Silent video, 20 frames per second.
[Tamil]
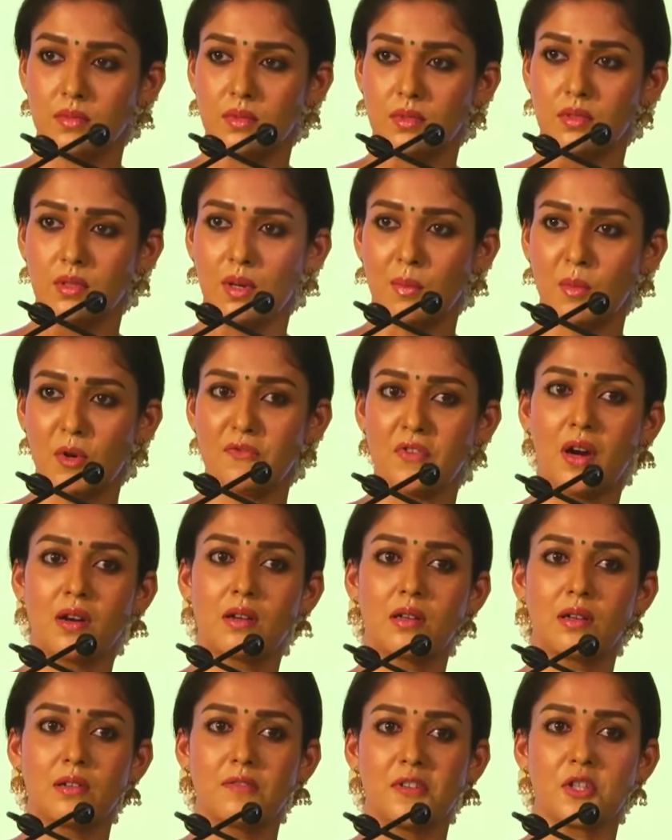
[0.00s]
நம்ம
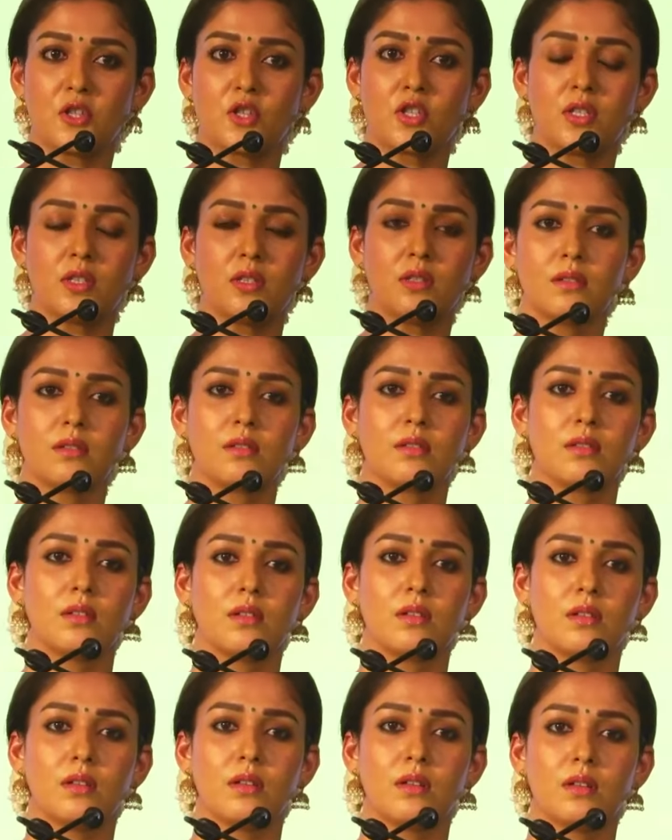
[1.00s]
ஃப்ரண்ட்டில் வச்சு
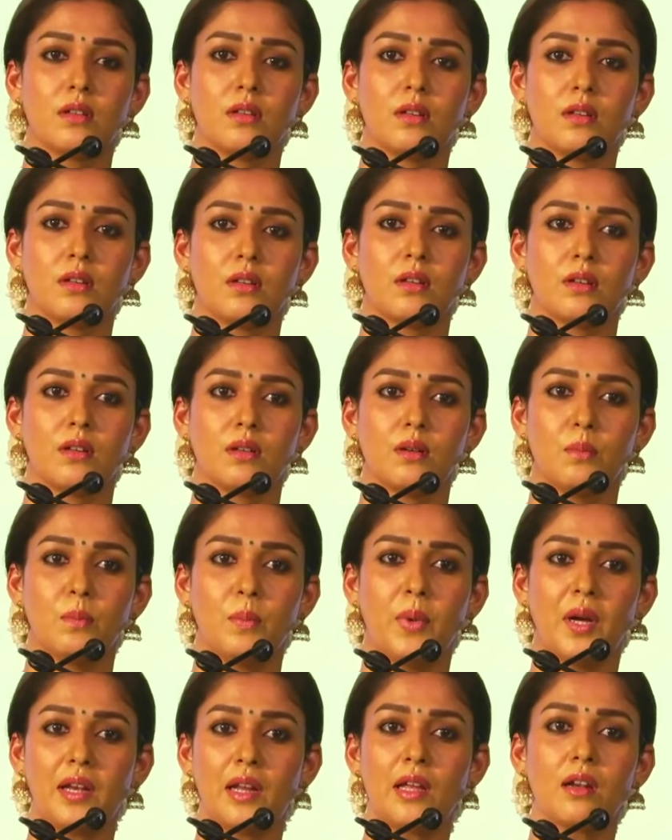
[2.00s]

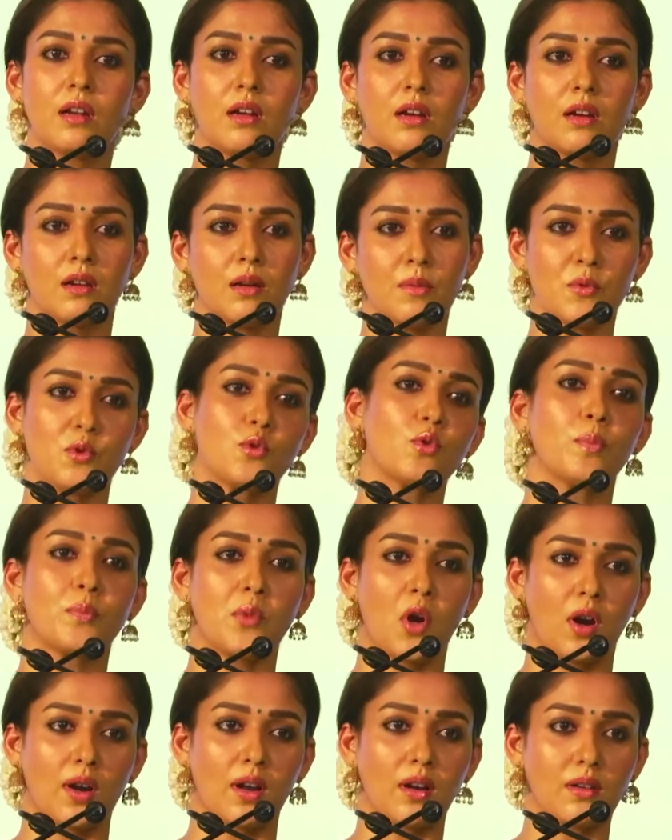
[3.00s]
பண்ணியிருக்கிற ஒரு
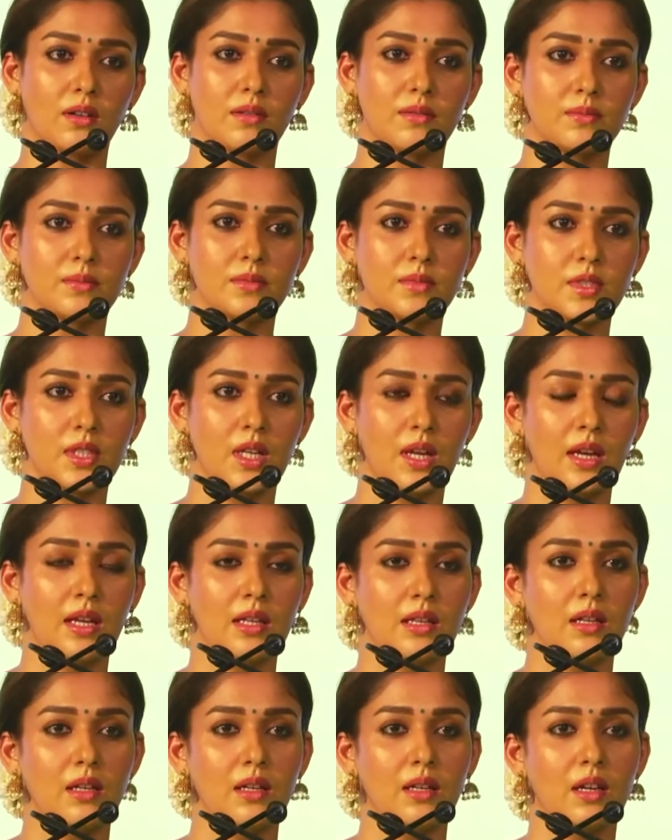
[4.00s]
ப்ராடக்ட்
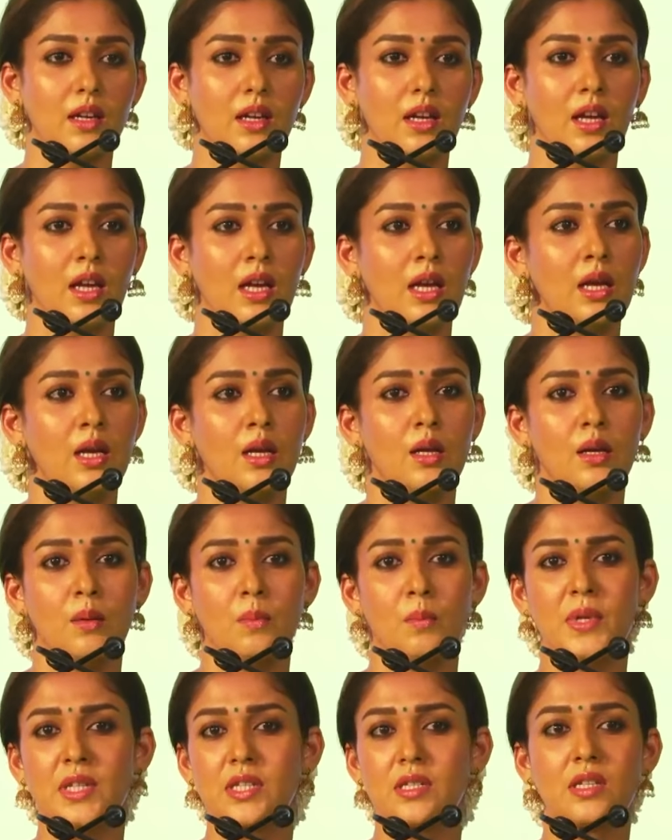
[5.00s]
இதில்
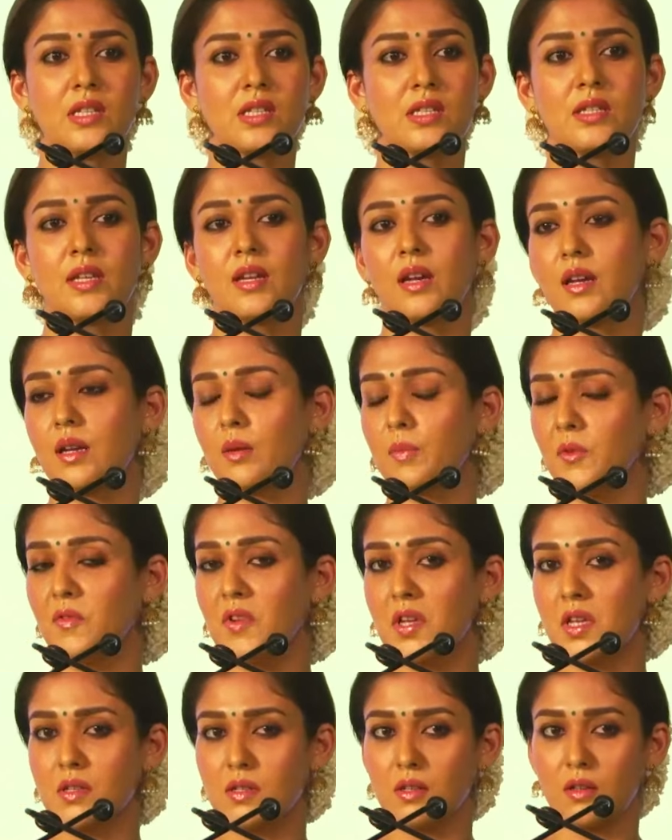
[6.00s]
பிஸ்னஸ்னு இருக்கிற இப்போ
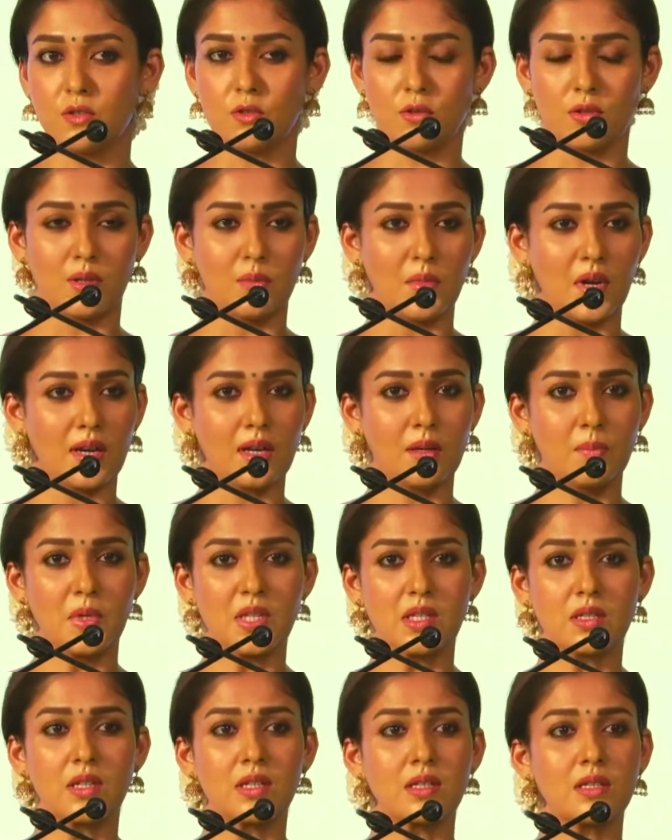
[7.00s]
விக்கி சார் சொன்ன மாதிரி
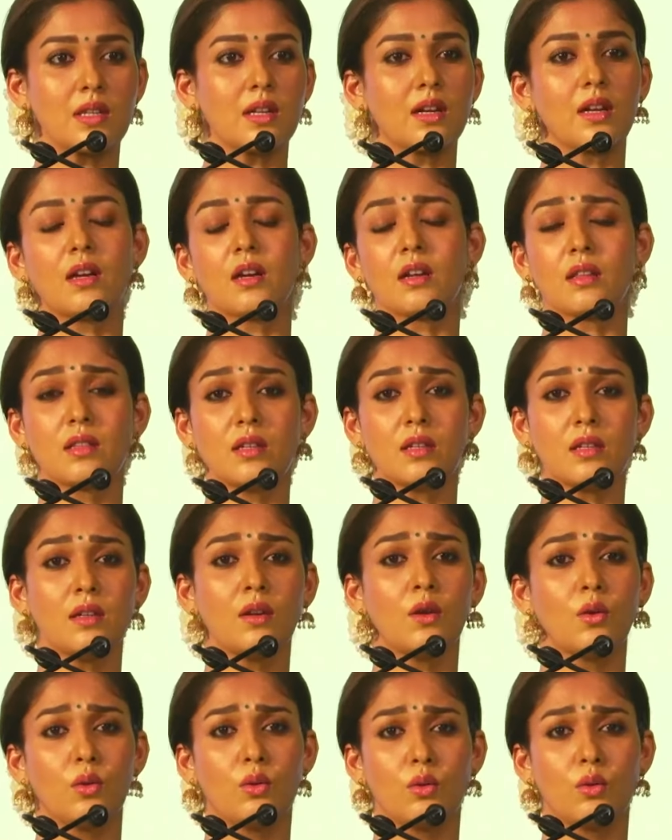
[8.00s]
பிஸ்னஸ்னு இருக்கிறது
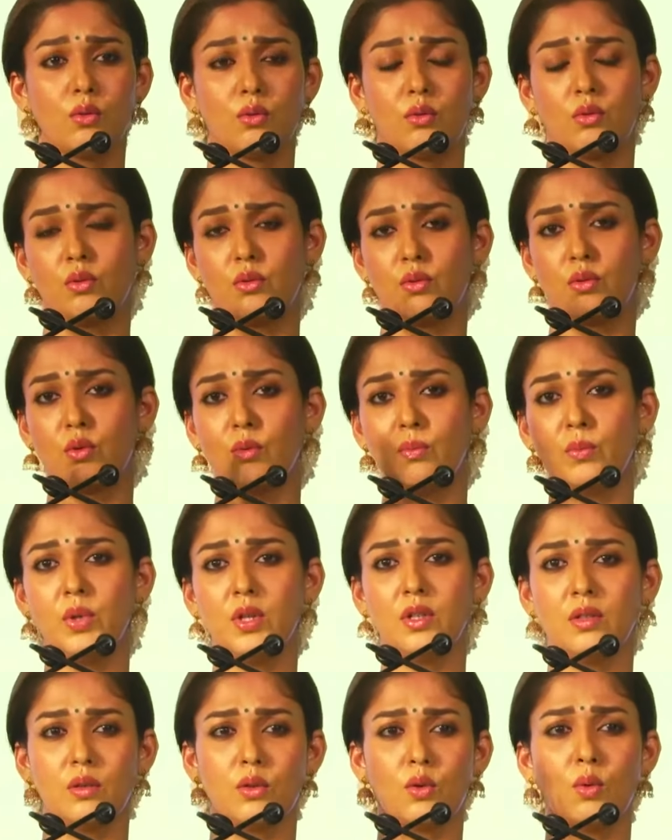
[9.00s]
ரொம்ப
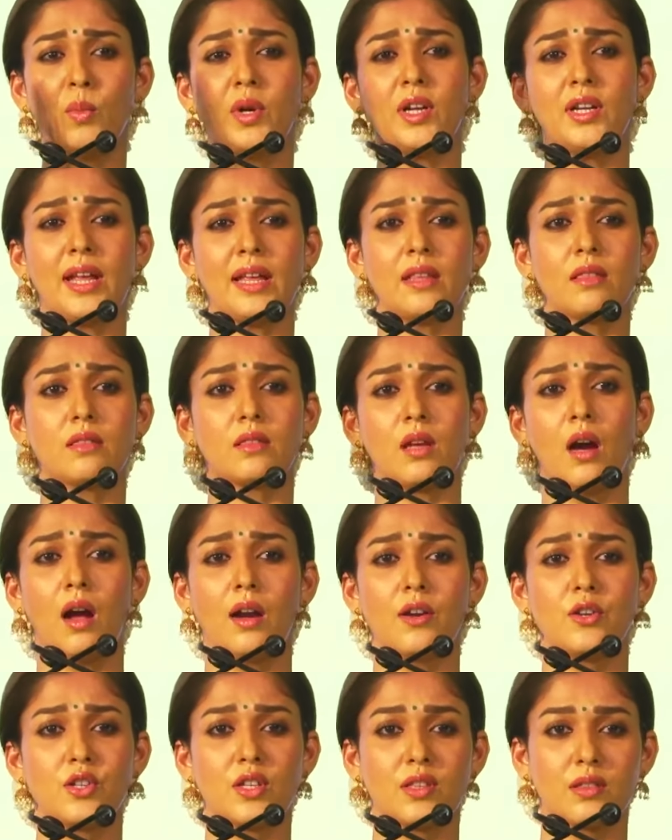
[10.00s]
ரொம்ப டென்த்
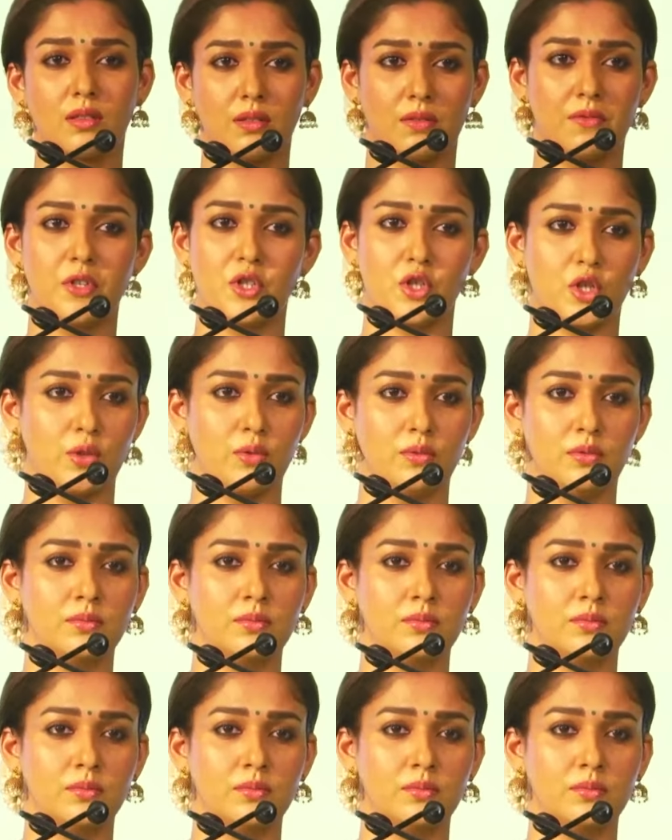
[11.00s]
ஹண்ட்ரட் விஷயம்